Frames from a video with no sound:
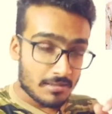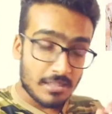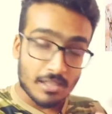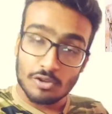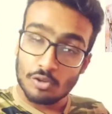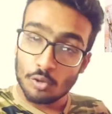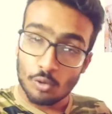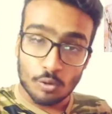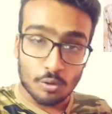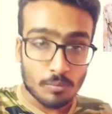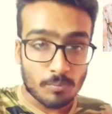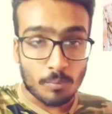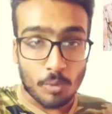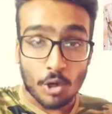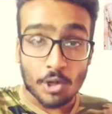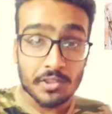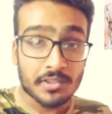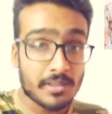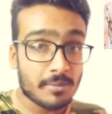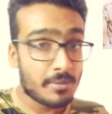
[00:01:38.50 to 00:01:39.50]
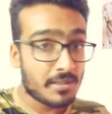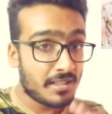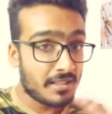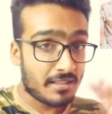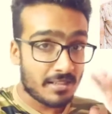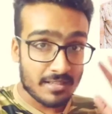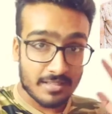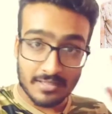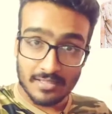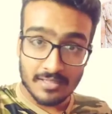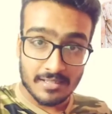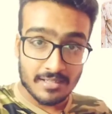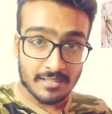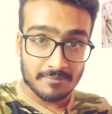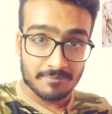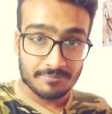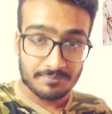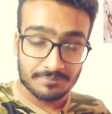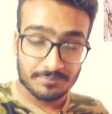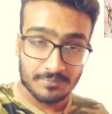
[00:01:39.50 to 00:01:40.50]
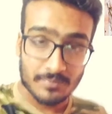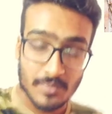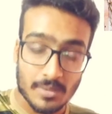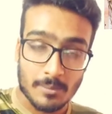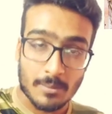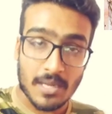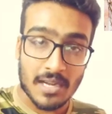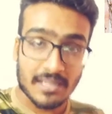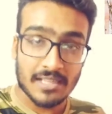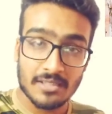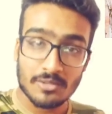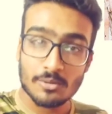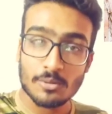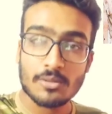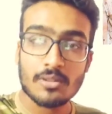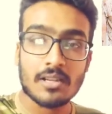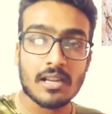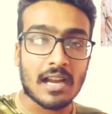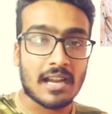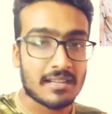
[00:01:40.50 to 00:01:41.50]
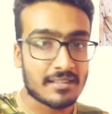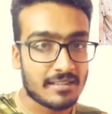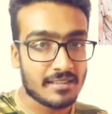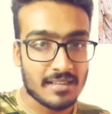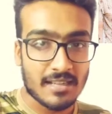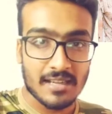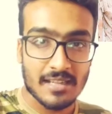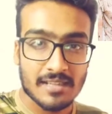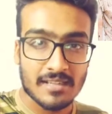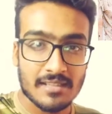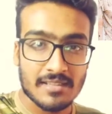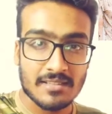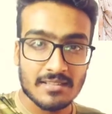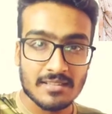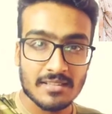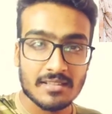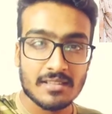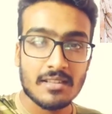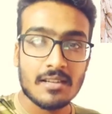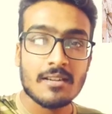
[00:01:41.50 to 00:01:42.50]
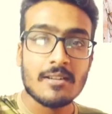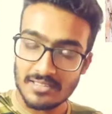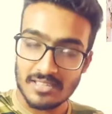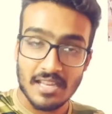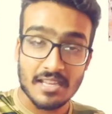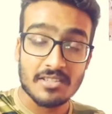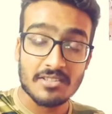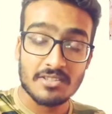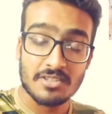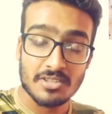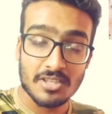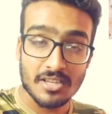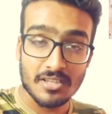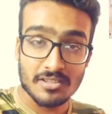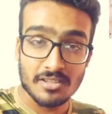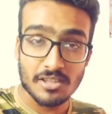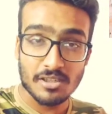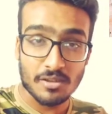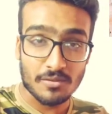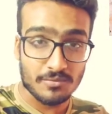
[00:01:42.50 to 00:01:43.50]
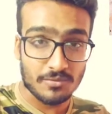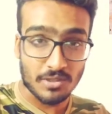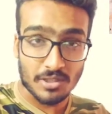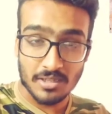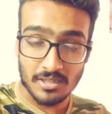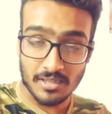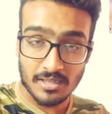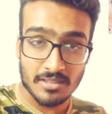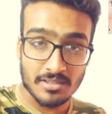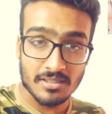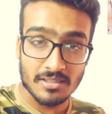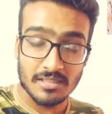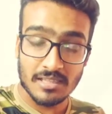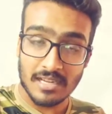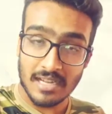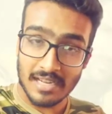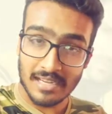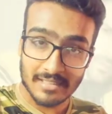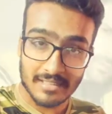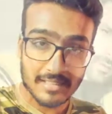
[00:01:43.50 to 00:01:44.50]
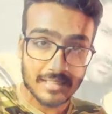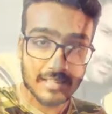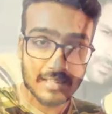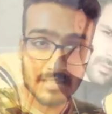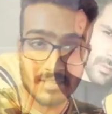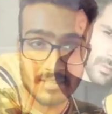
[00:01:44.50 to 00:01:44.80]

ये दो बहुत ही बड़े रीज़न है बाकी तो कार्तिक आर्यन इज़ अ सेंसेशन ऑफ जनरेशन कार्तिक